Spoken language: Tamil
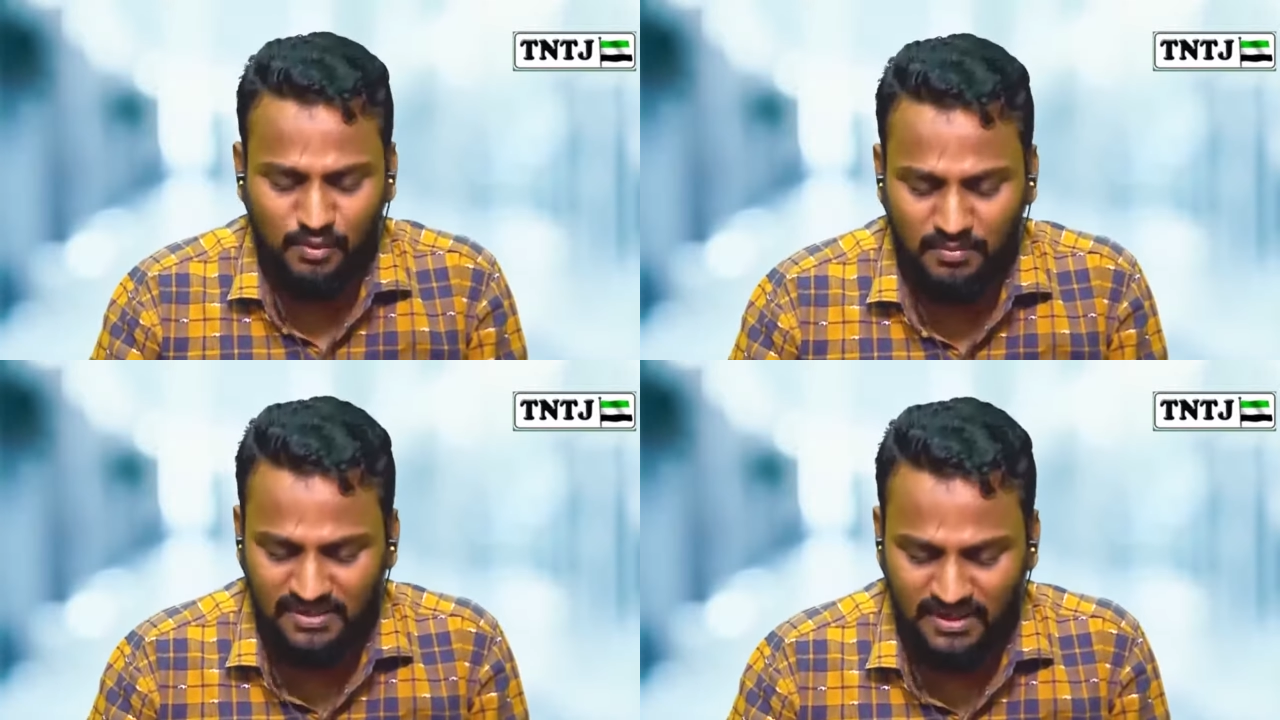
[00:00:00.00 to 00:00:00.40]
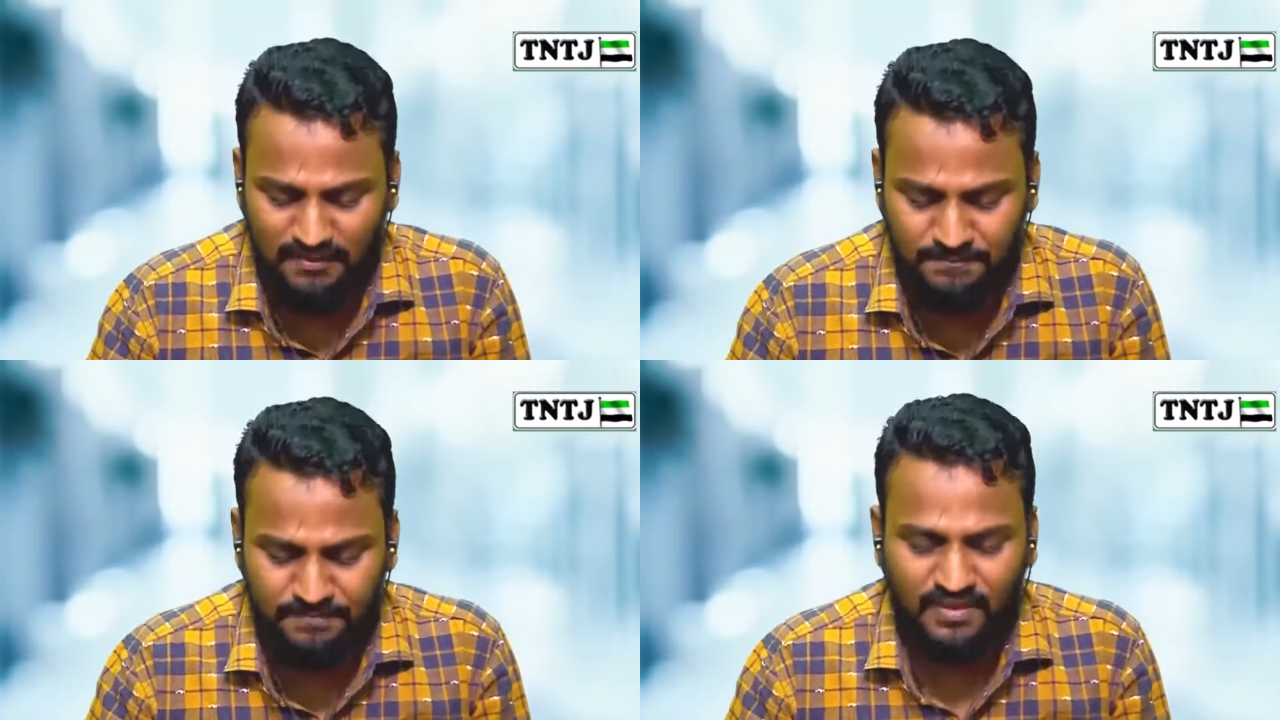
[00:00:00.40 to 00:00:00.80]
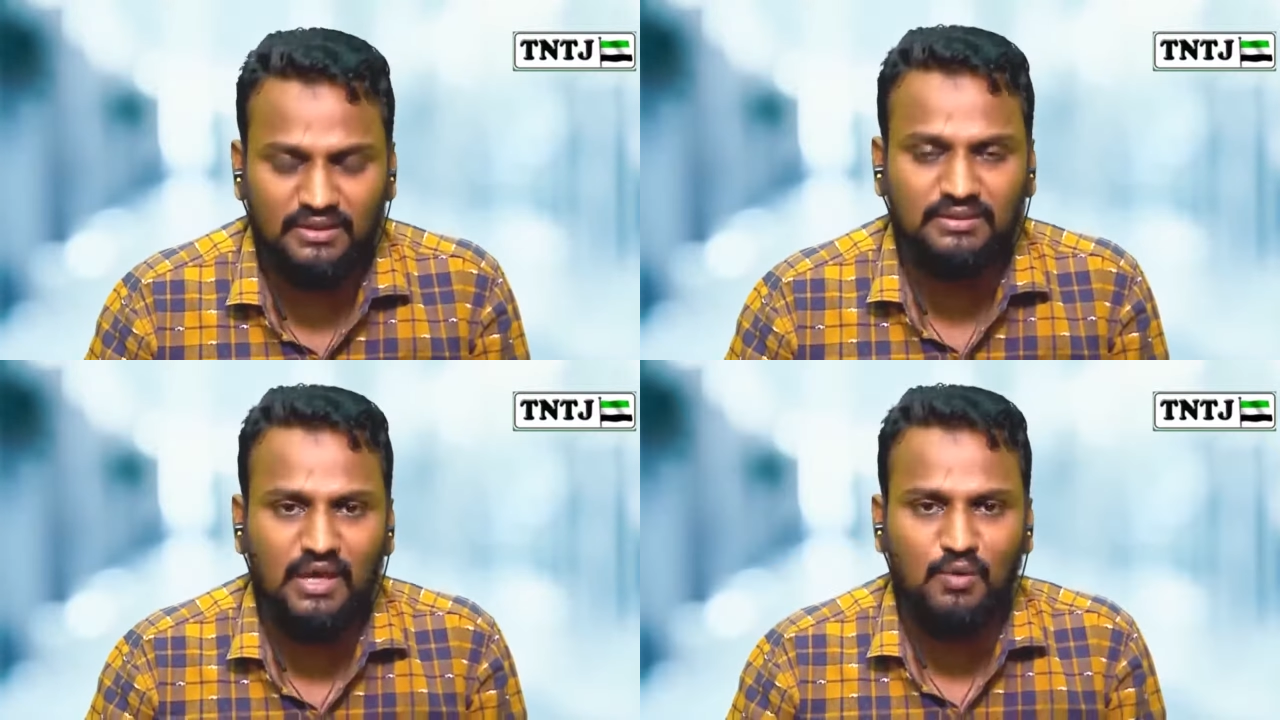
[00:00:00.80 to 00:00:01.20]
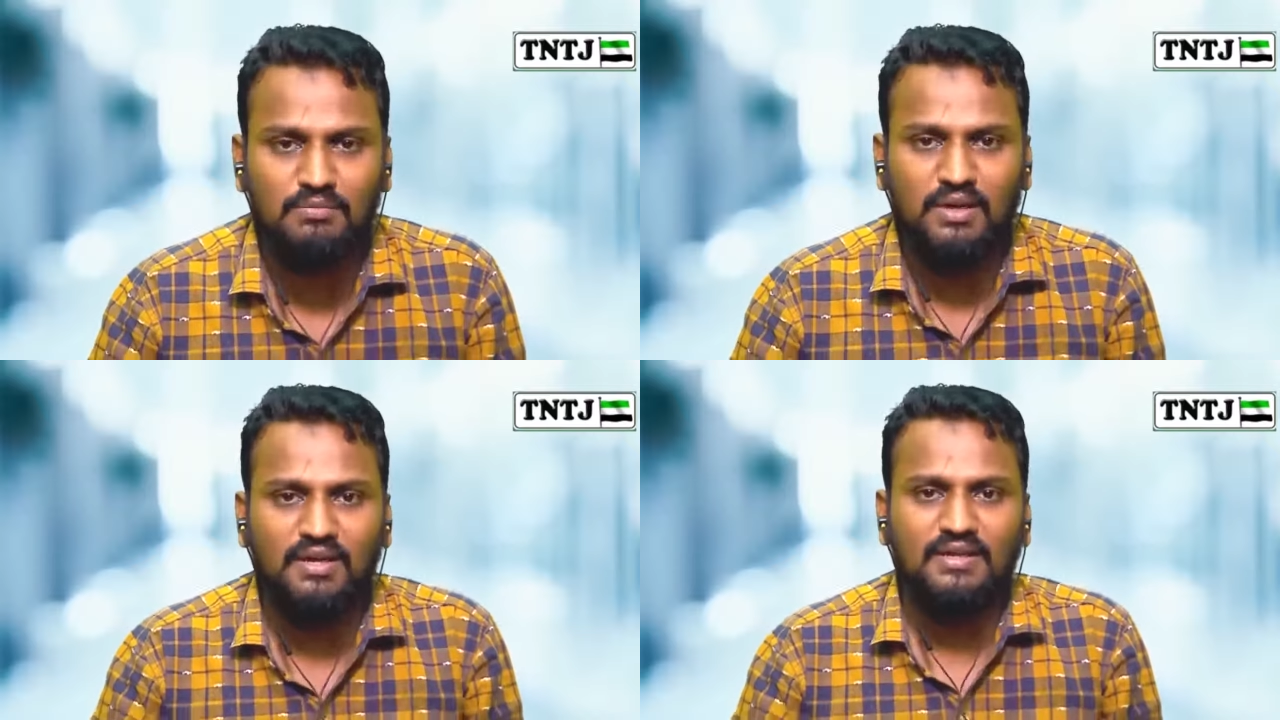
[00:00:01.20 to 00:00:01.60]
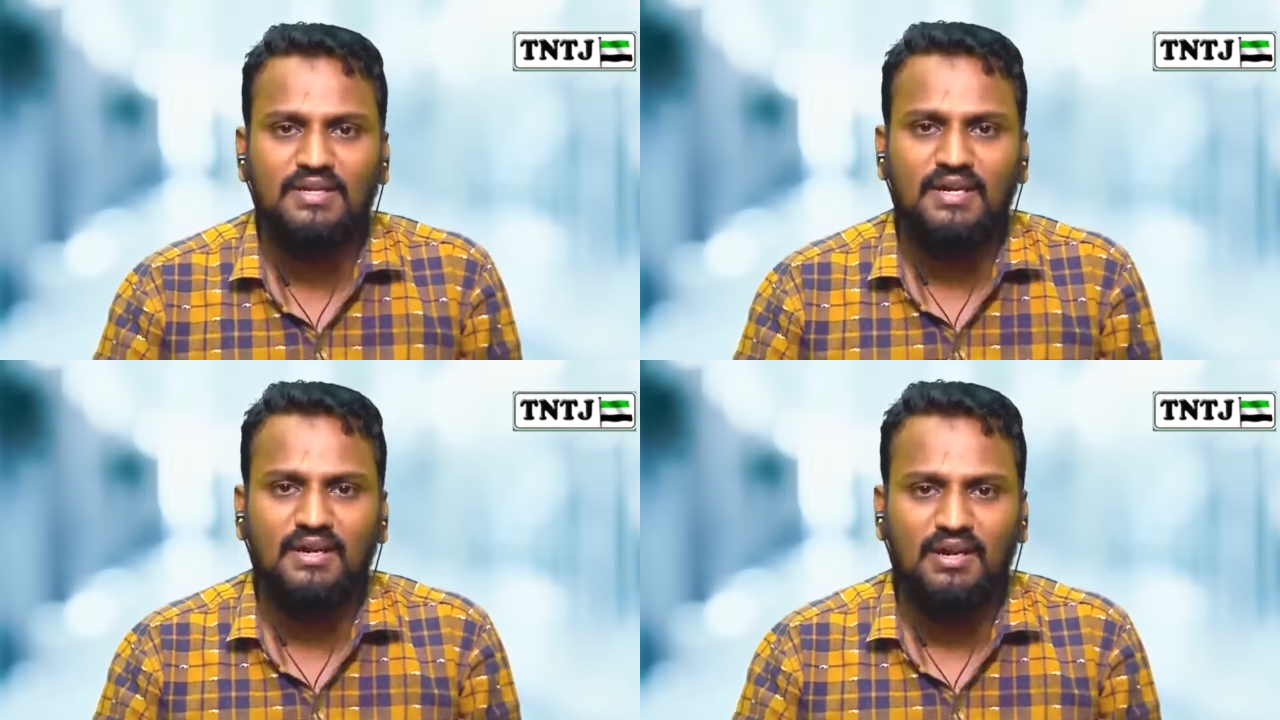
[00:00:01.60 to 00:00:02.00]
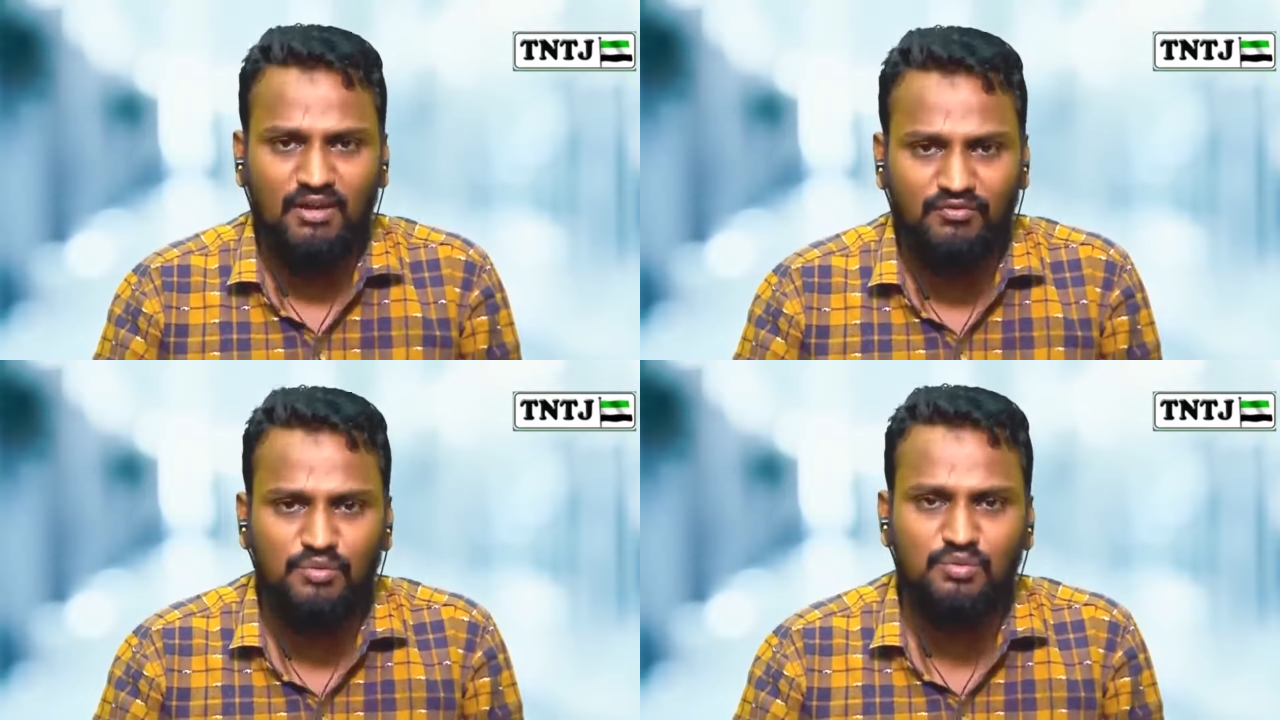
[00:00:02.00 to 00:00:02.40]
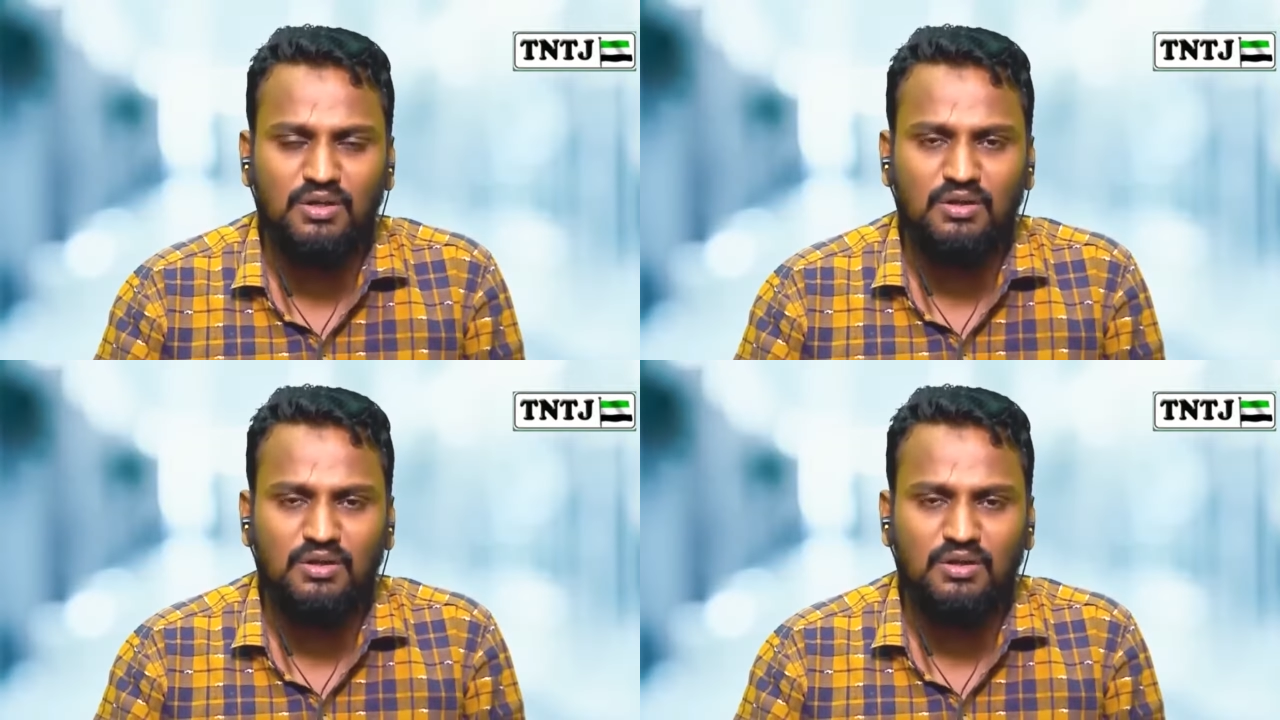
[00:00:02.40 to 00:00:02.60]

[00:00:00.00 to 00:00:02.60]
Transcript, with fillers: மார்க்கம் சொன்ன வழிபாடுகளும் மார்க்கம் சொல்லாத